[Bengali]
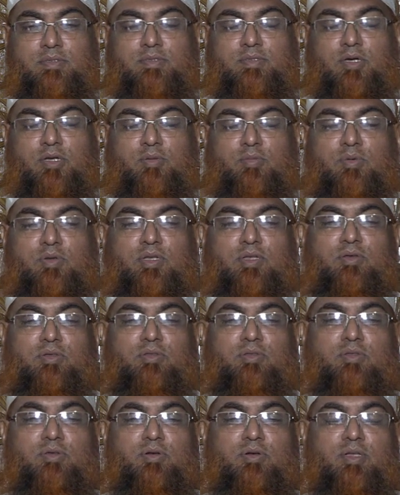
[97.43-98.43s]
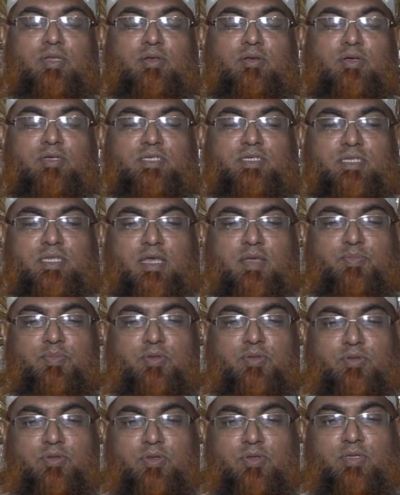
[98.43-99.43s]
জন্ম নিয়ন্ত্রণের অস্থায়ী
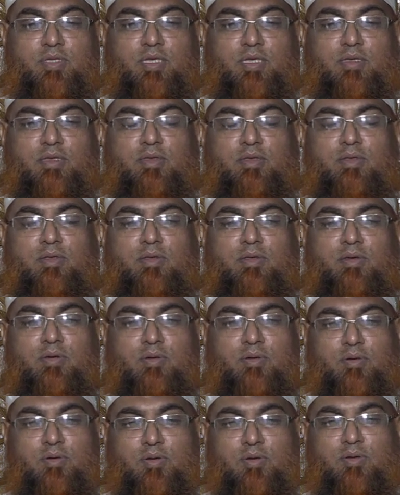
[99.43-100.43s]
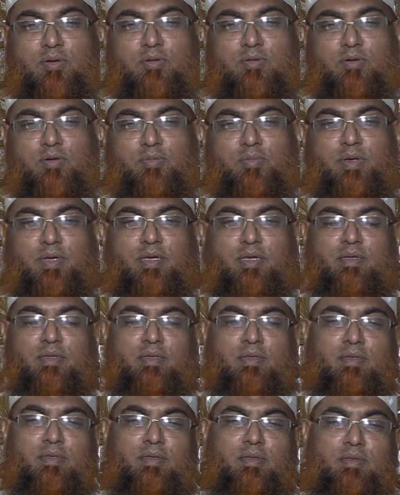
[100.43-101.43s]
পদ্ধতি গ্রহণ করবে
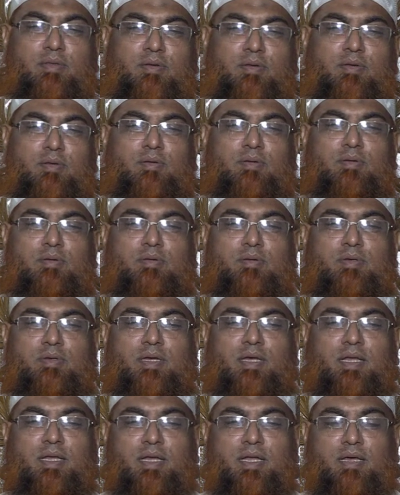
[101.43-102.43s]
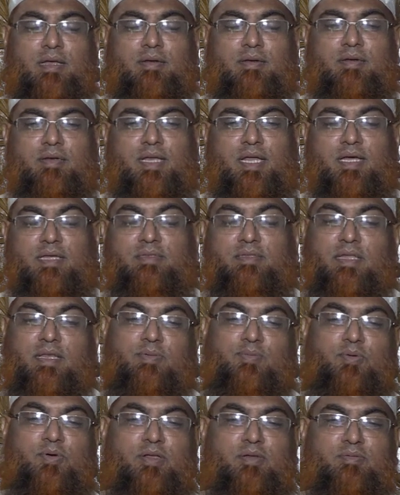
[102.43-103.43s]
এটা
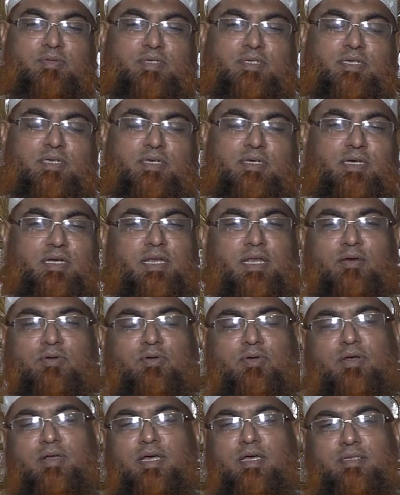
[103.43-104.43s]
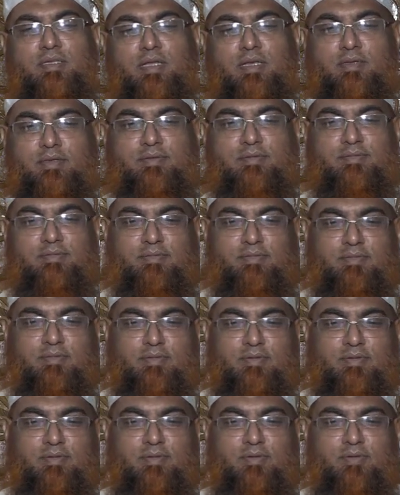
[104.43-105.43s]
ডাক্তারের পরামর্শ কীটা কোন ডাক্তার
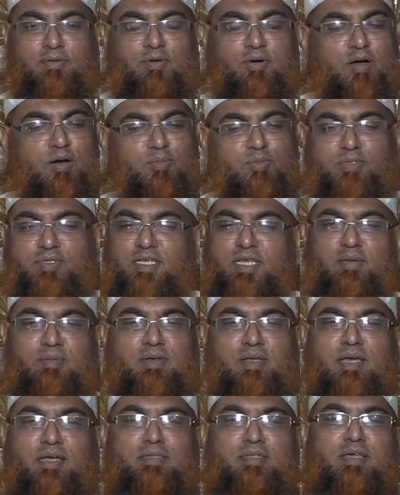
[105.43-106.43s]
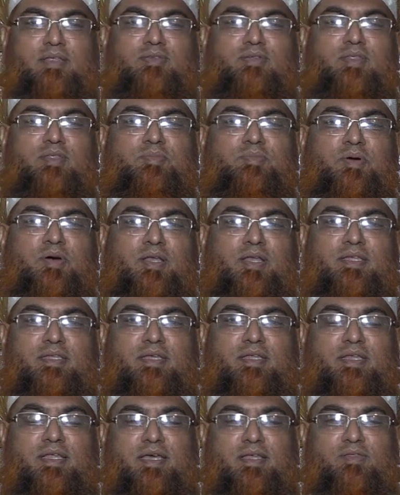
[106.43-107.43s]
অমুসলিম ডাক্তার যদি বলে
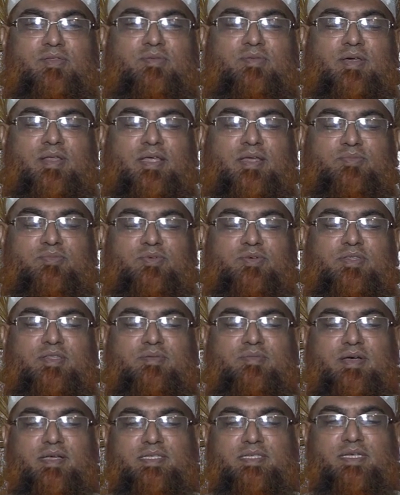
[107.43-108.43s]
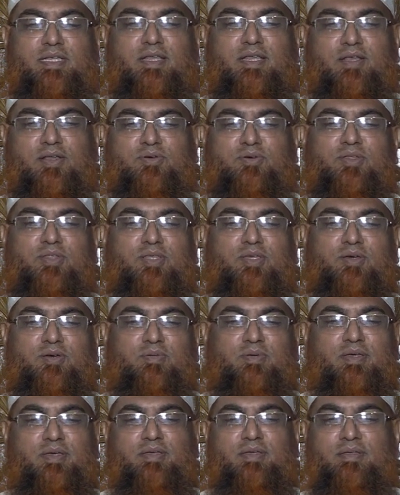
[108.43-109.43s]
যে না তোমার এই মুহূর্তে বাচ্চা নিলে ক্ষতি
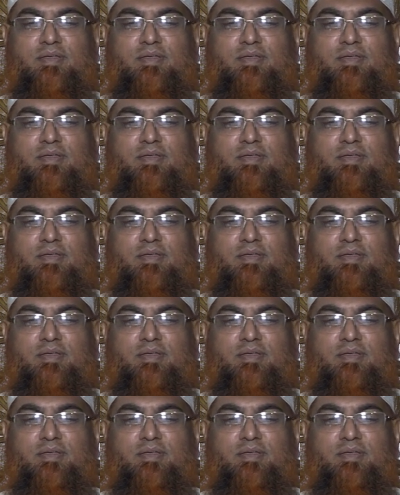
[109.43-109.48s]
হবে